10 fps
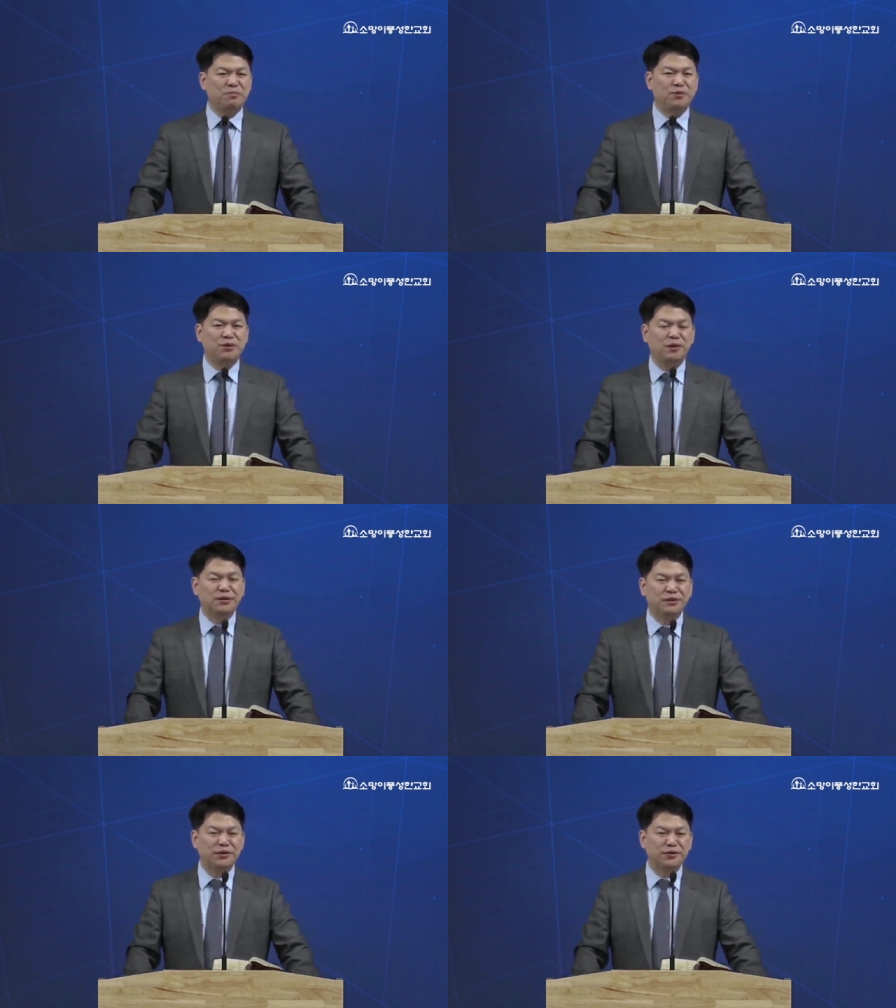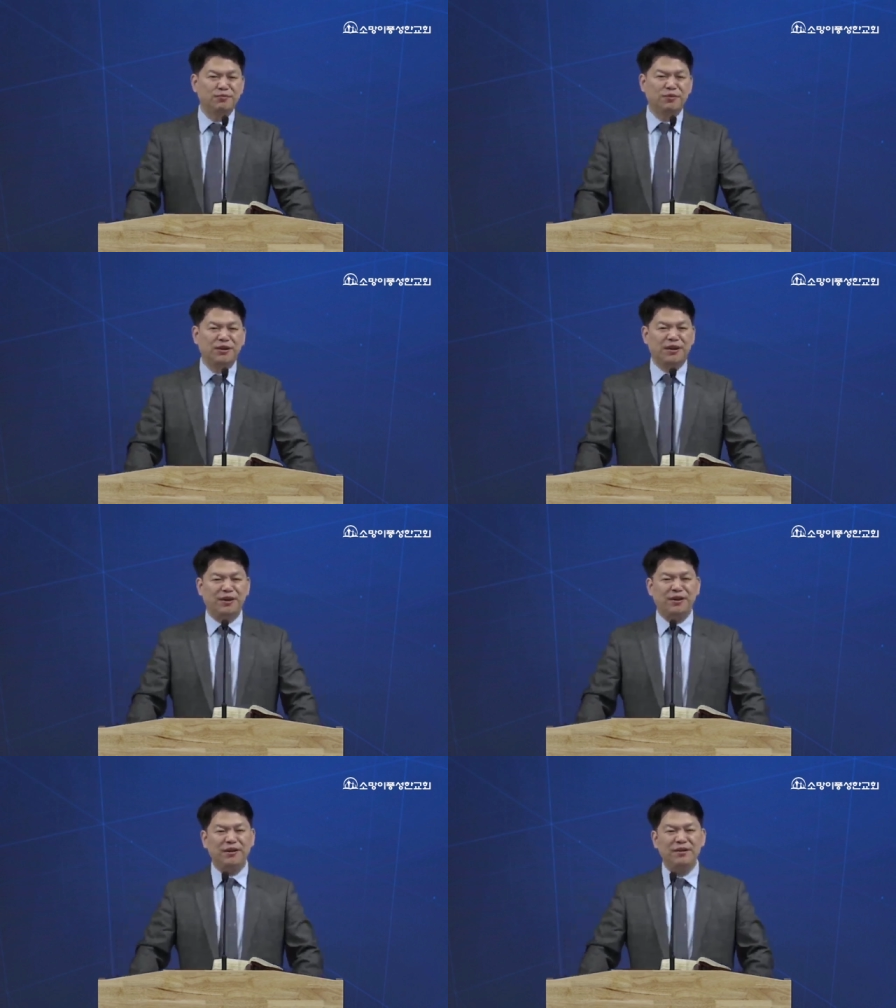앞으로 나오신
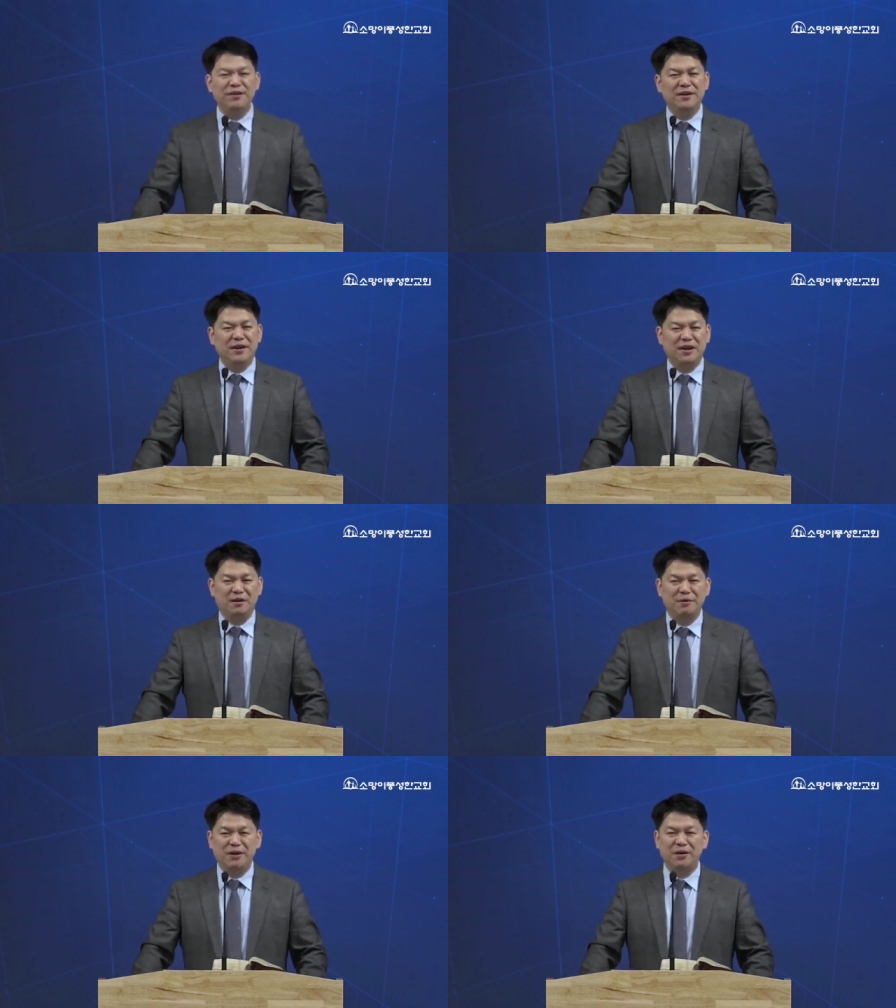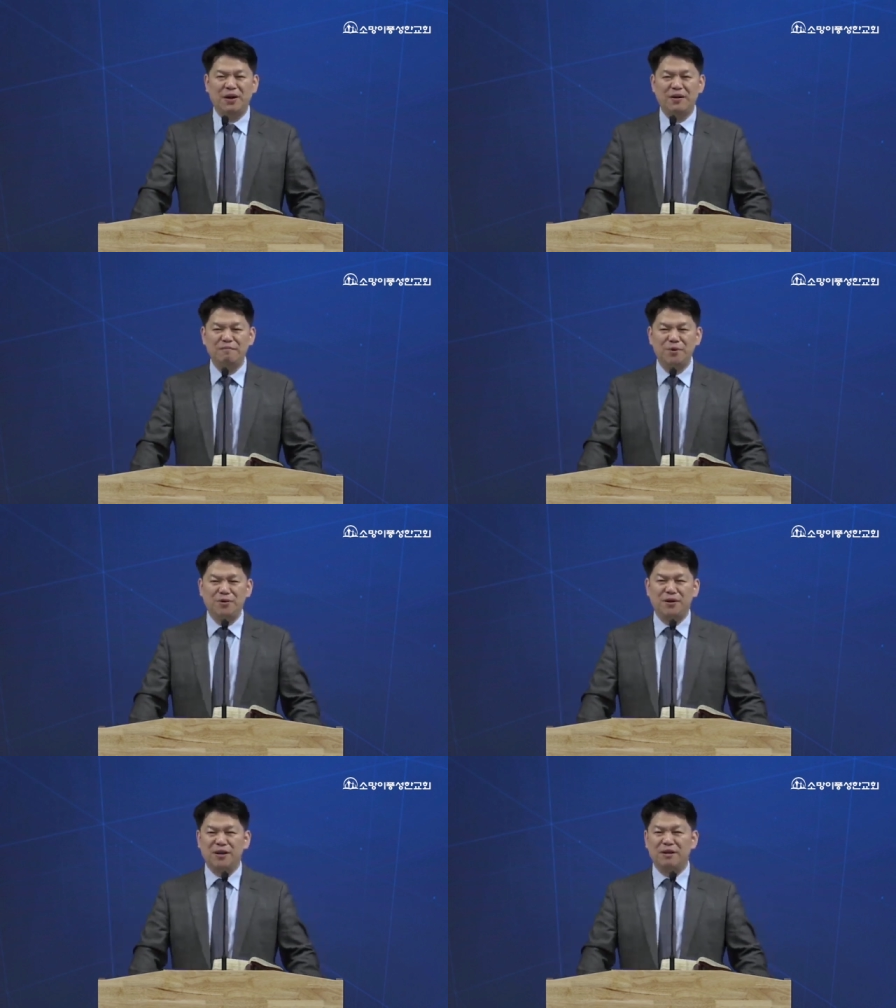성도님들에게 하나님의 은혜와
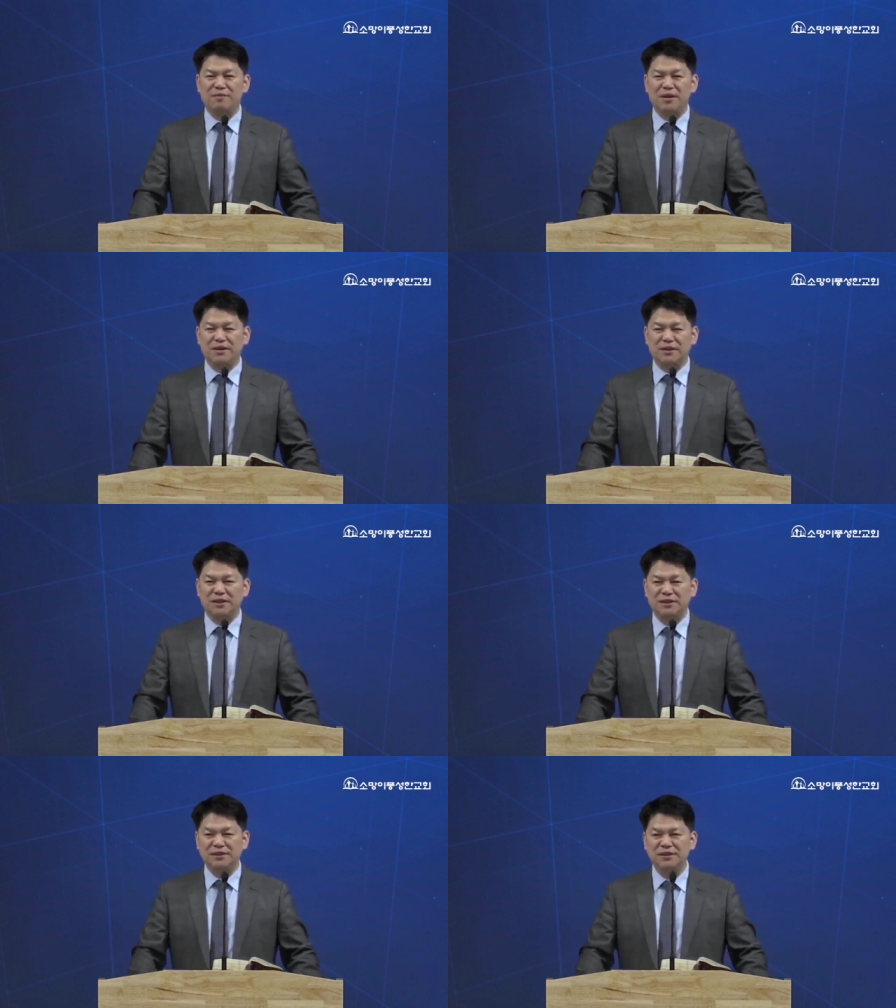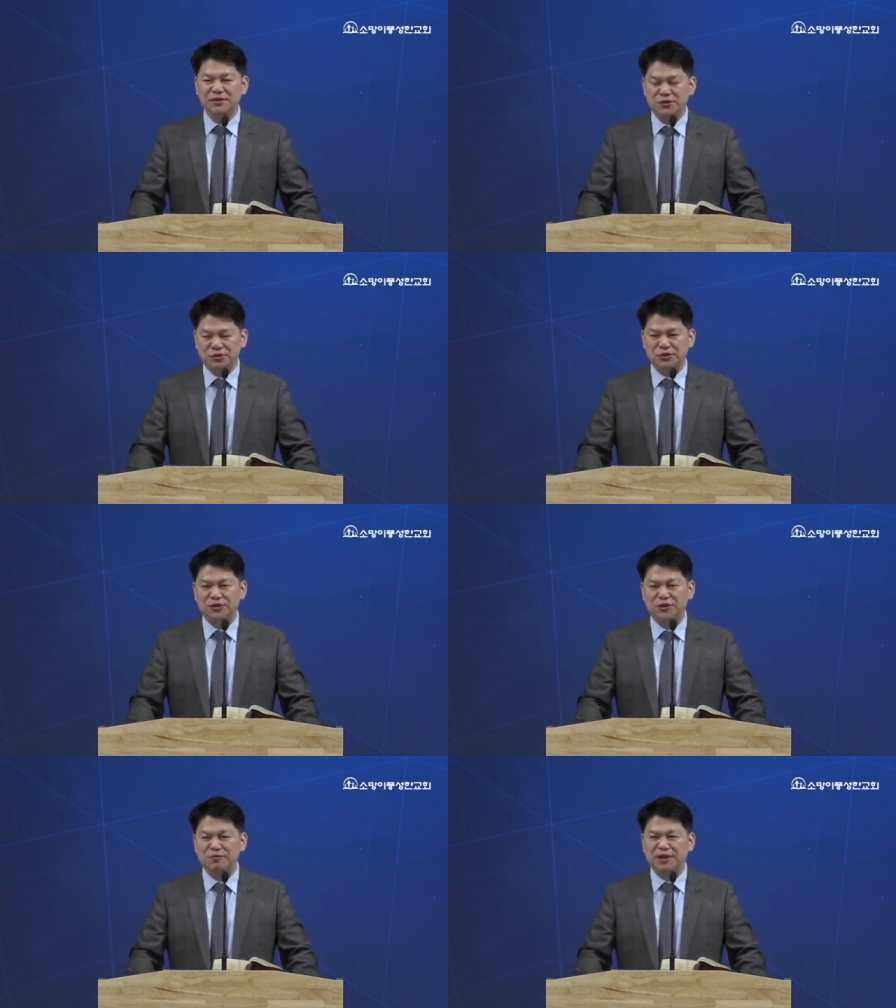평강이 함께 하시기를
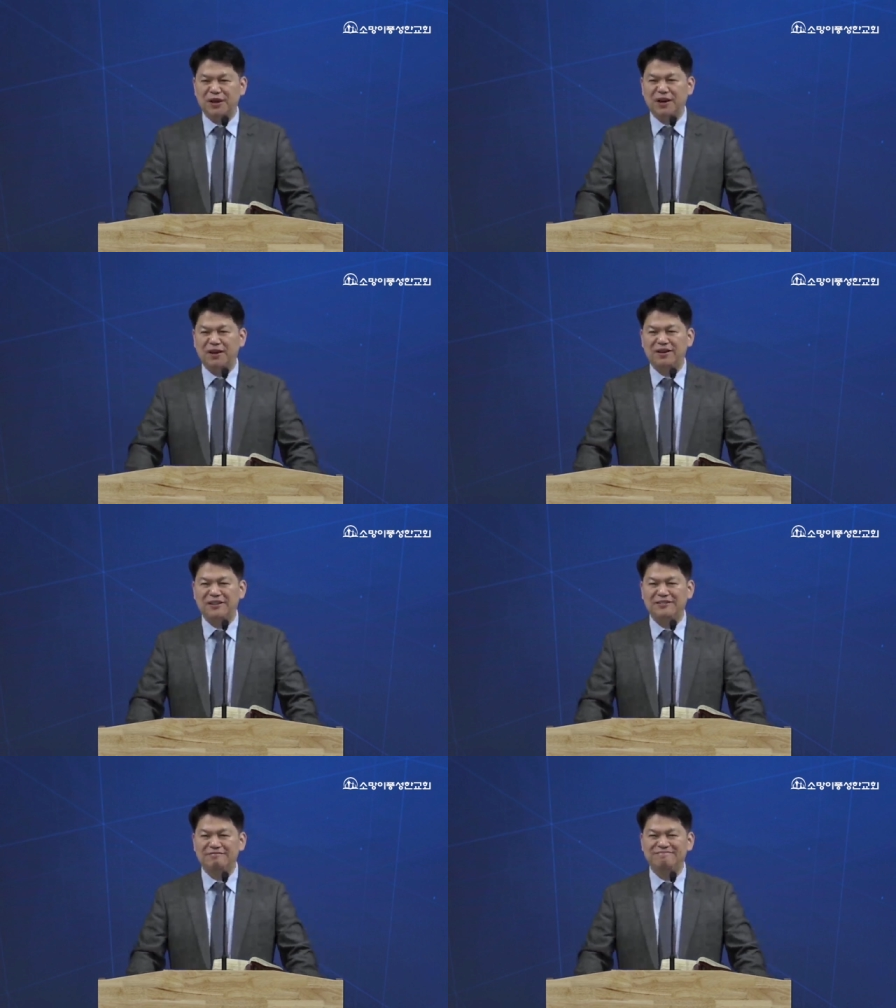축원드립니다.